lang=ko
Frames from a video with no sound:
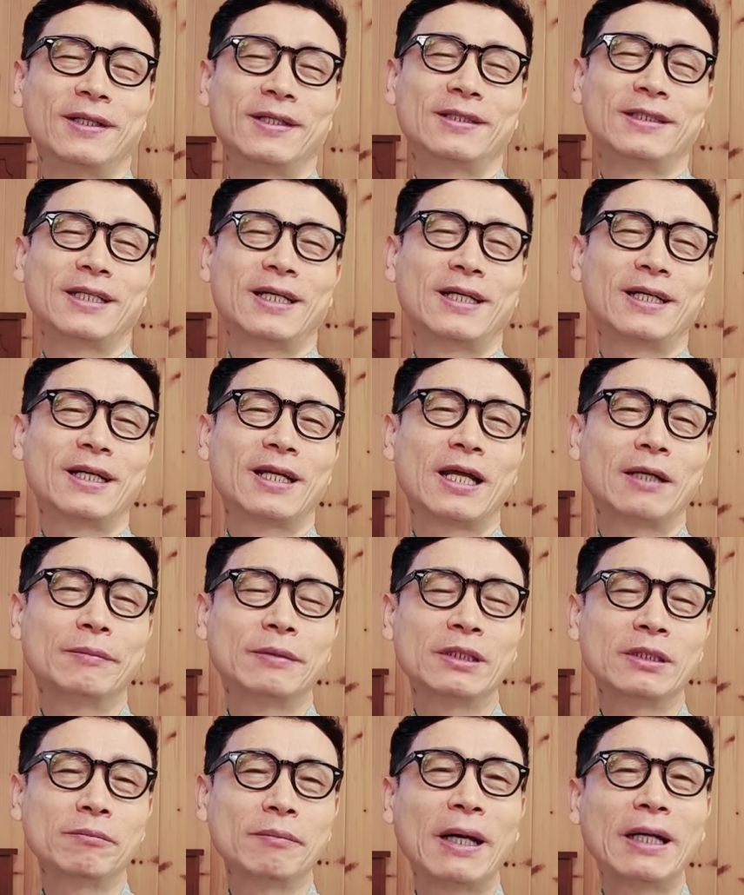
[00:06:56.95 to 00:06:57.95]
이제 하나
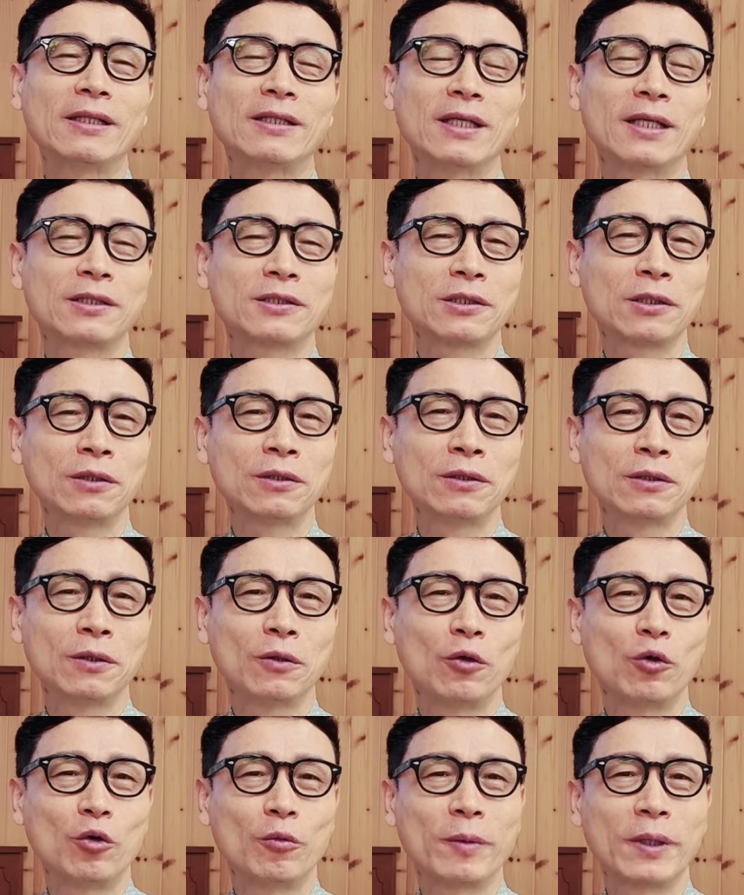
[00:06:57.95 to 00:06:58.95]
남은 만개
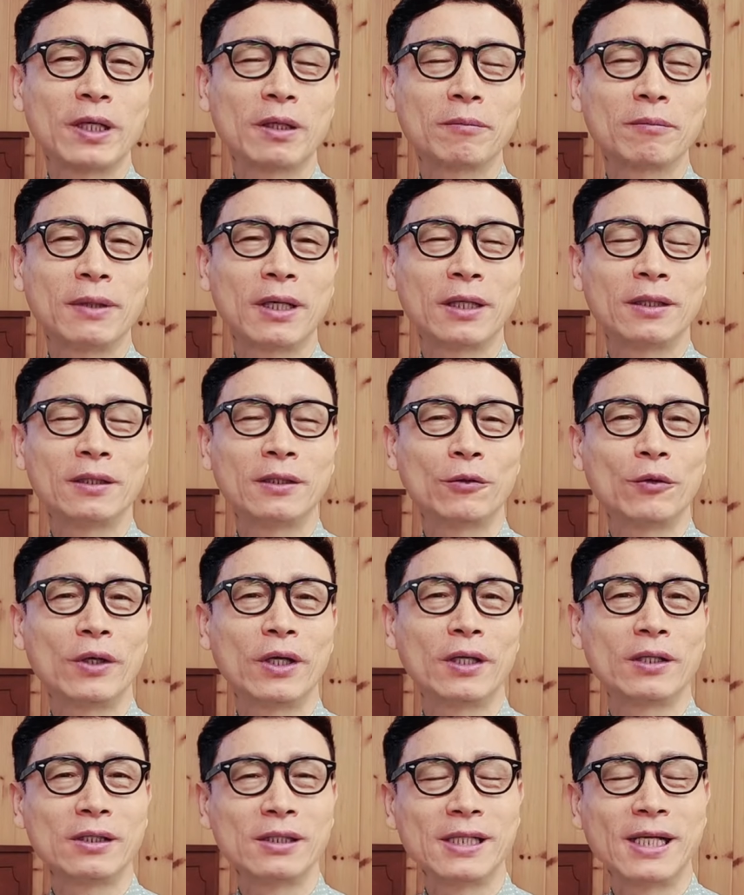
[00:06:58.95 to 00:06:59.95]
1500만
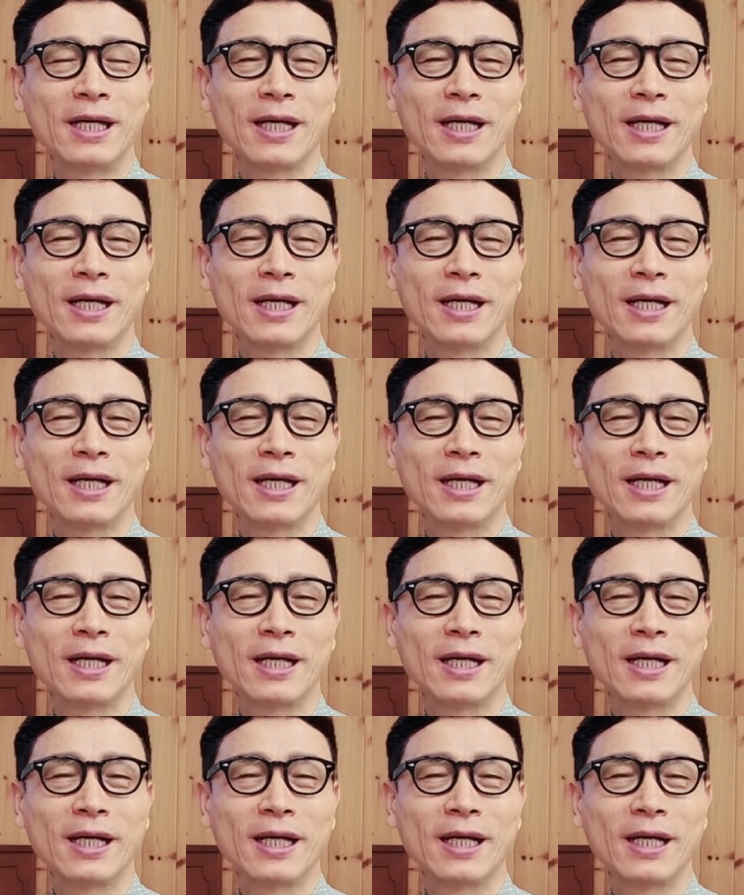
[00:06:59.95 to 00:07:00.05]
회를